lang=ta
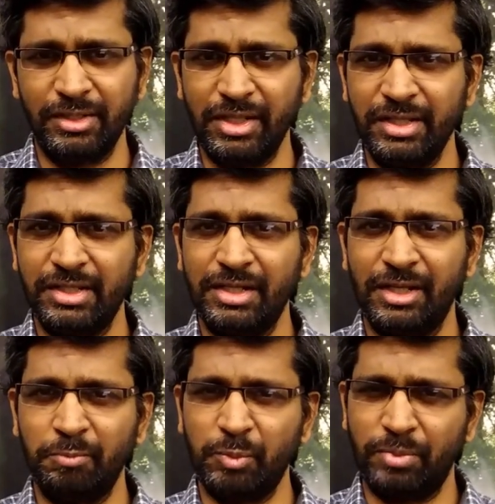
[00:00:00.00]
ஏன்
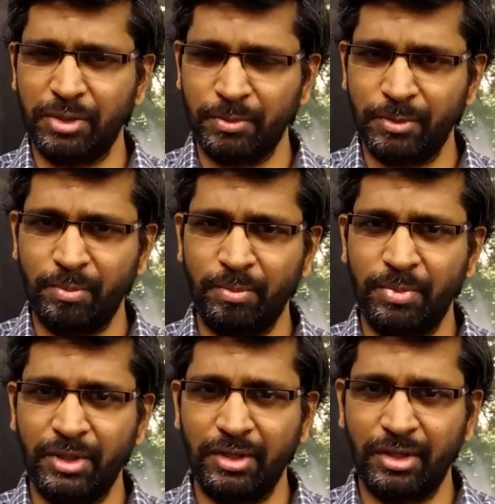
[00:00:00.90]
எல்லாருமே பரபரப்பு
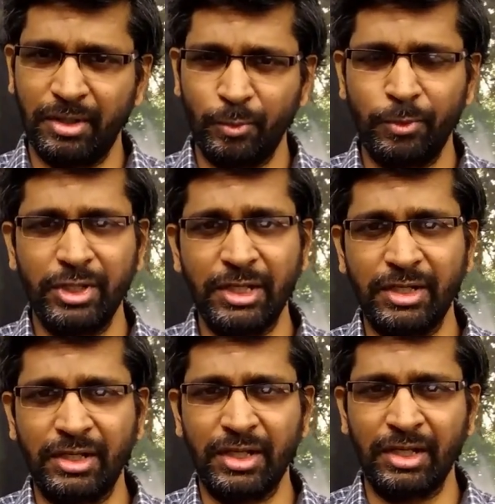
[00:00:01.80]
தப்பாக ஓடிக்கிட்டு
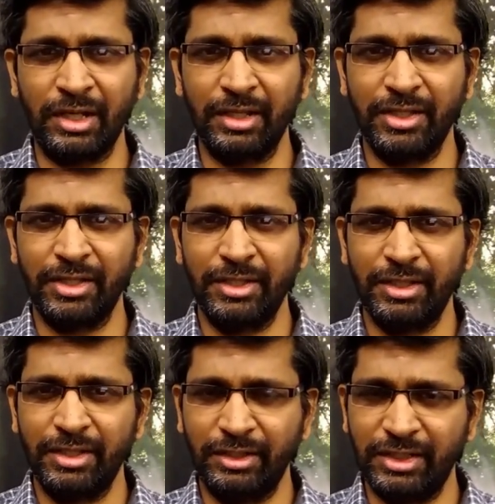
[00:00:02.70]
இருக்காங்க
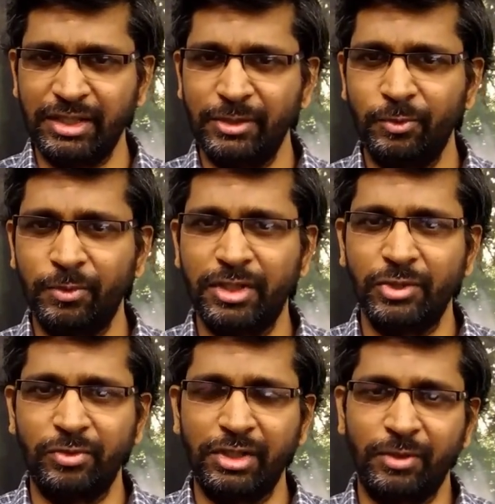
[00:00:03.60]
எதை நோக்கி
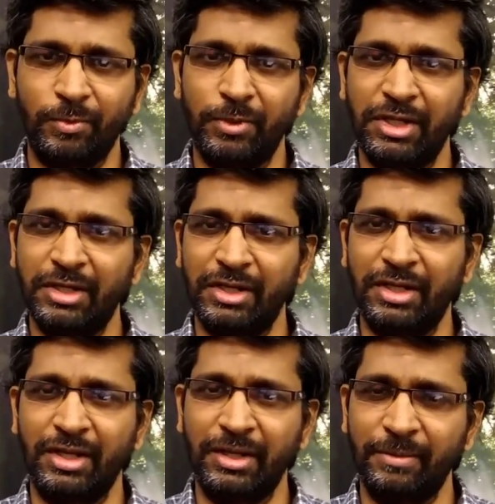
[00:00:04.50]
இவங்கெல்லாம் ஓடிக்கிட்டு
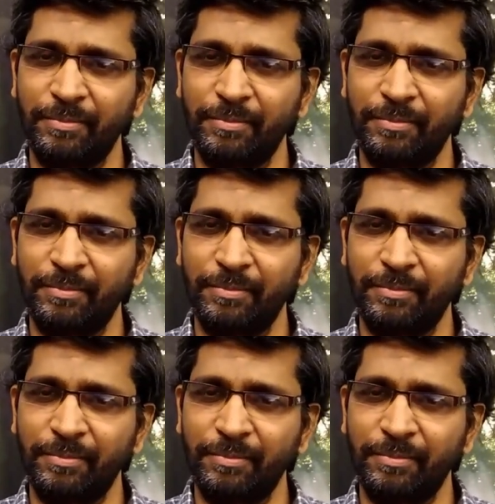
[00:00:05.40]
இருக்காங்க